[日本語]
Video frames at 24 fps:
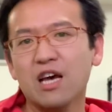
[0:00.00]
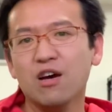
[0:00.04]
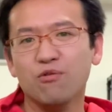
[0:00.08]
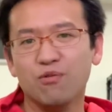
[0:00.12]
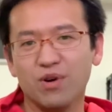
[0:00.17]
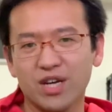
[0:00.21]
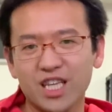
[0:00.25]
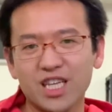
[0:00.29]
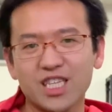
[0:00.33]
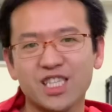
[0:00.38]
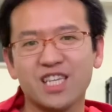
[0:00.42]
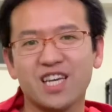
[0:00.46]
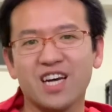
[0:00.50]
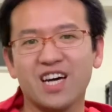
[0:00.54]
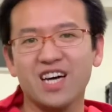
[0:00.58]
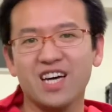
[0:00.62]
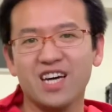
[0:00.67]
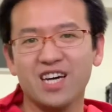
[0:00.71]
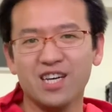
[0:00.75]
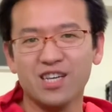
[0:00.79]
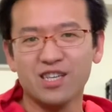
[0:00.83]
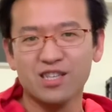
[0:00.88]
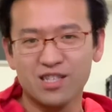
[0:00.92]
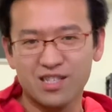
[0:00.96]
私
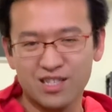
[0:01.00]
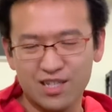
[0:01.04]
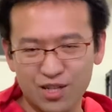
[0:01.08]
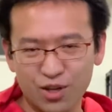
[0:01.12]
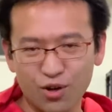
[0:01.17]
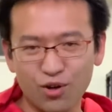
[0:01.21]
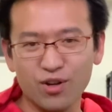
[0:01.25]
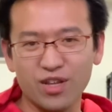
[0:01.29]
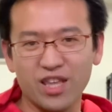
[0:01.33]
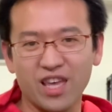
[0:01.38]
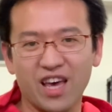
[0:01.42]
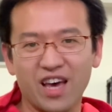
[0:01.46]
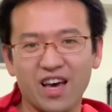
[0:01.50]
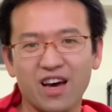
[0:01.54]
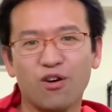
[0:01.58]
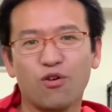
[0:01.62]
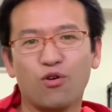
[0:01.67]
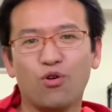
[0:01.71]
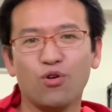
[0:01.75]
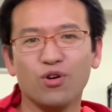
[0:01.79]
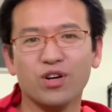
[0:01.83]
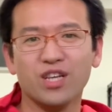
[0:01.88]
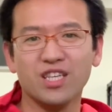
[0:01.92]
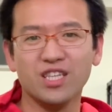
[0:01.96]
がソロで
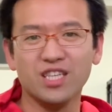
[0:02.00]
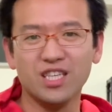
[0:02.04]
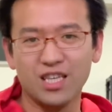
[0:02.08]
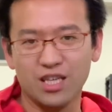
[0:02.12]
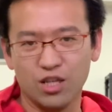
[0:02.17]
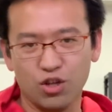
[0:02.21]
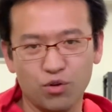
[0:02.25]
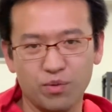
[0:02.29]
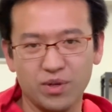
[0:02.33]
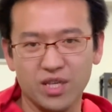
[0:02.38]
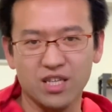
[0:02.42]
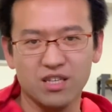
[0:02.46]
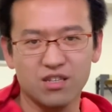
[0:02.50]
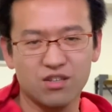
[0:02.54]
降臨に挑み、